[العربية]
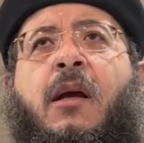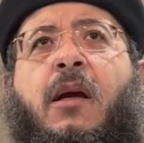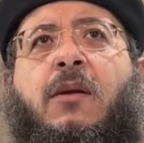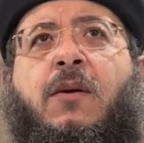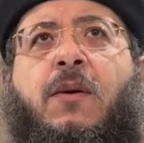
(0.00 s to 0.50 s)

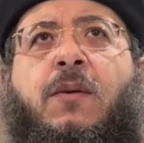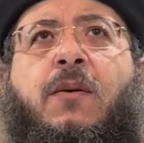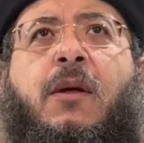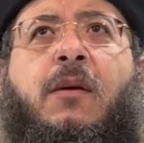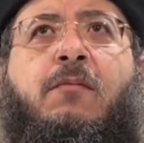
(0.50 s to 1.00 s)
اللي
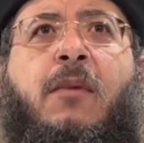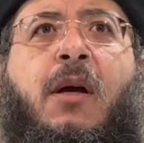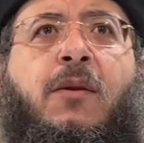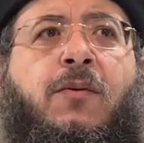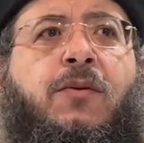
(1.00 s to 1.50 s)
هو ما
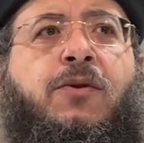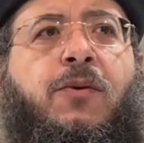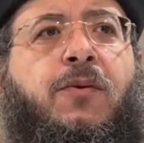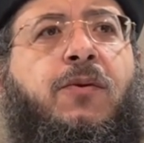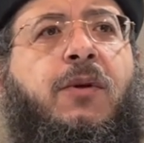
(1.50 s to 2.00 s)
عندوش
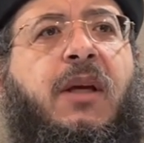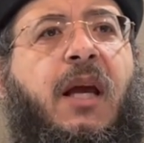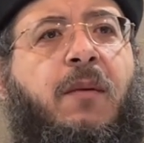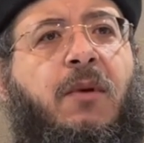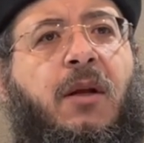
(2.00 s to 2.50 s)
شعور
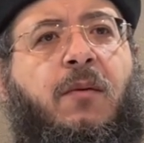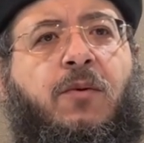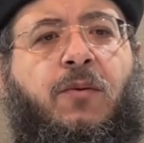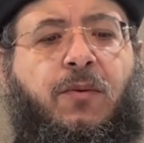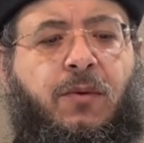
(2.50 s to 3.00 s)
كامل
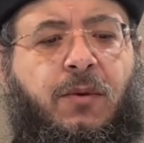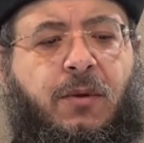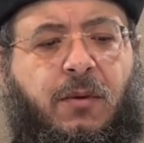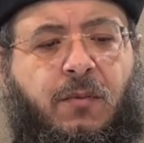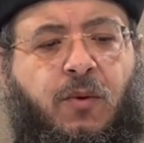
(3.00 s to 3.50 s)
بوجود
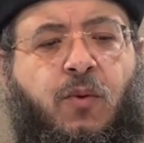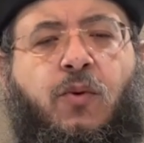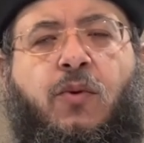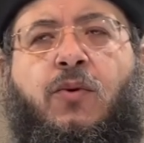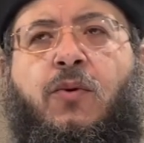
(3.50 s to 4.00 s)

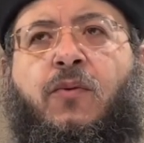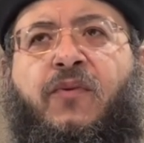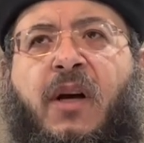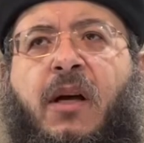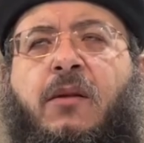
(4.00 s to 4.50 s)
بوجوده
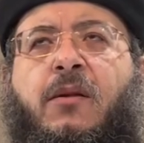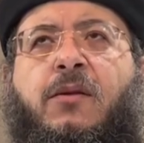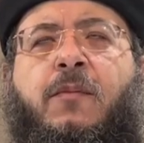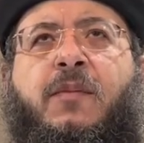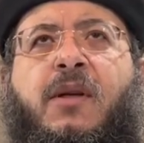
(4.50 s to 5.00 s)
في حضرة
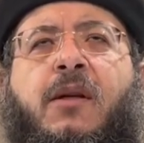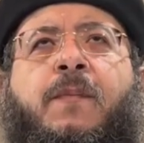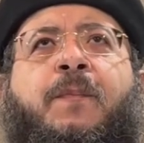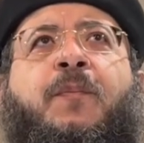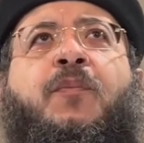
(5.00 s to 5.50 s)
ربنا
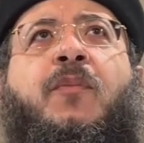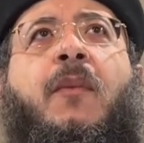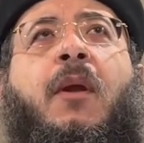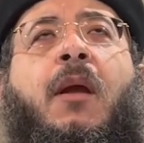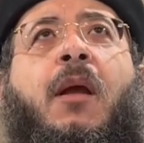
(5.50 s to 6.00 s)

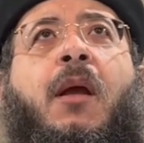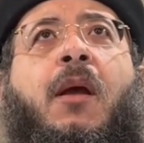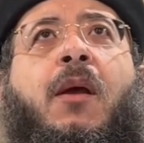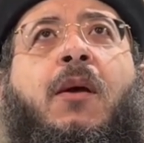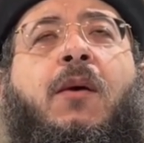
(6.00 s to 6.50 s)

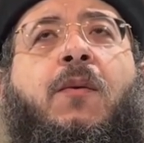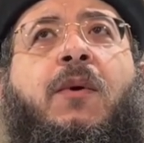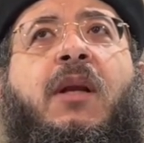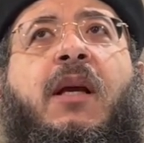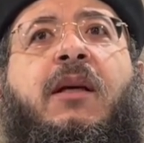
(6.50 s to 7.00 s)

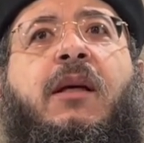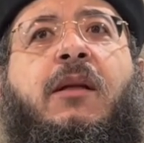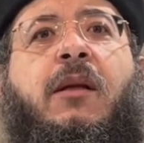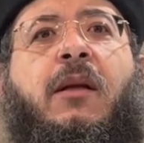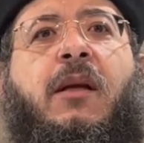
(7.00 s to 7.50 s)

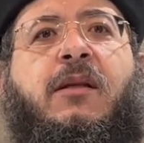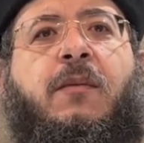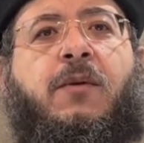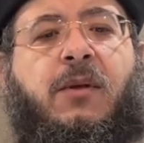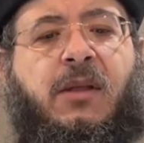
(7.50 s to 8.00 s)
ولكن
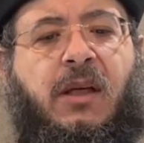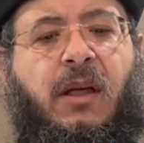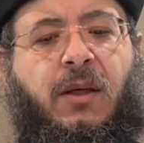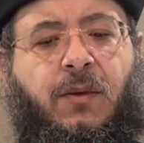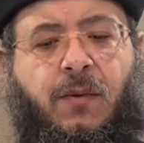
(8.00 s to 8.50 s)
لازم
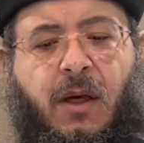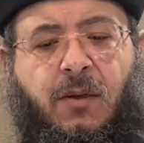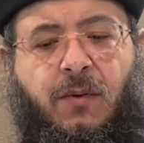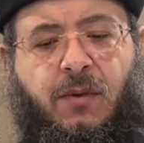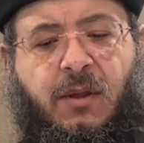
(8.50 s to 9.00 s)
الإنسان يكون
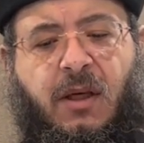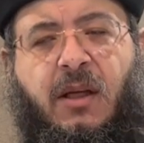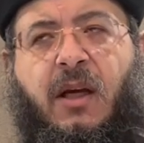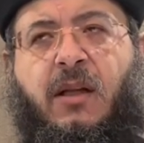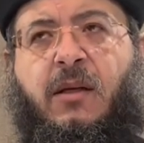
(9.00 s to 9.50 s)
عنده
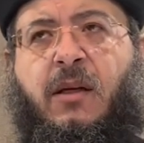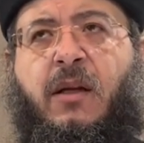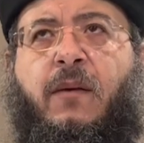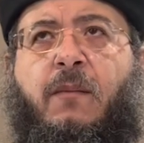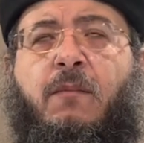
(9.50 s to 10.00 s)
استعداد
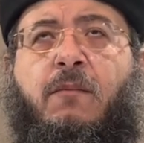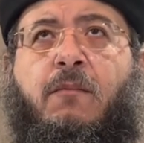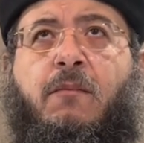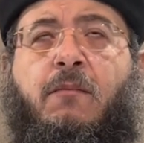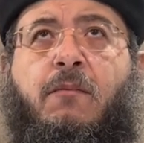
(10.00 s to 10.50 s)
يعني
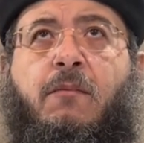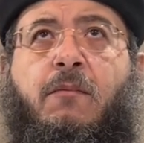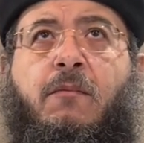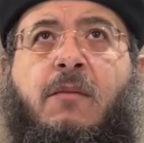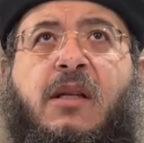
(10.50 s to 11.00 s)

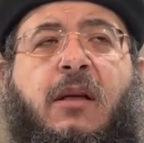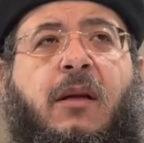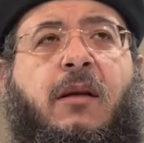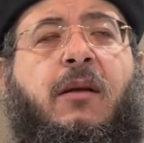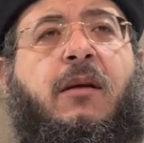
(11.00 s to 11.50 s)

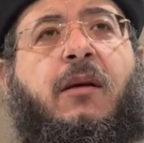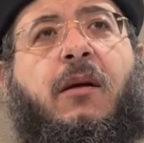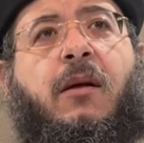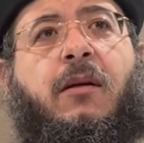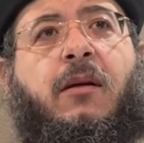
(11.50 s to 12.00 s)
مثلا
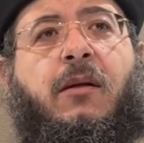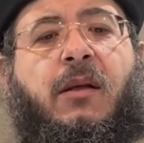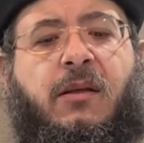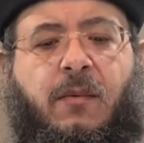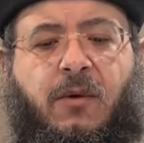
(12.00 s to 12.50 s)

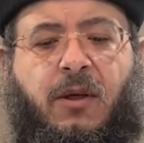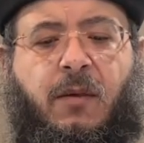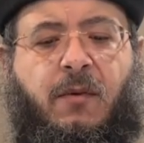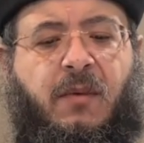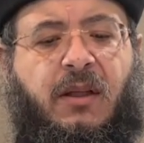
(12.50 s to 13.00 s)
قديسة
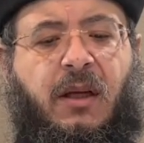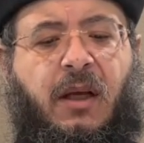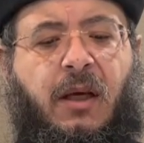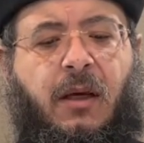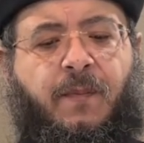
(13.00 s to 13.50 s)
مريم
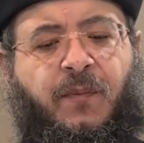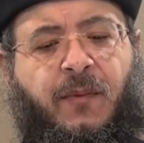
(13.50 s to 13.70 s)
المجدلية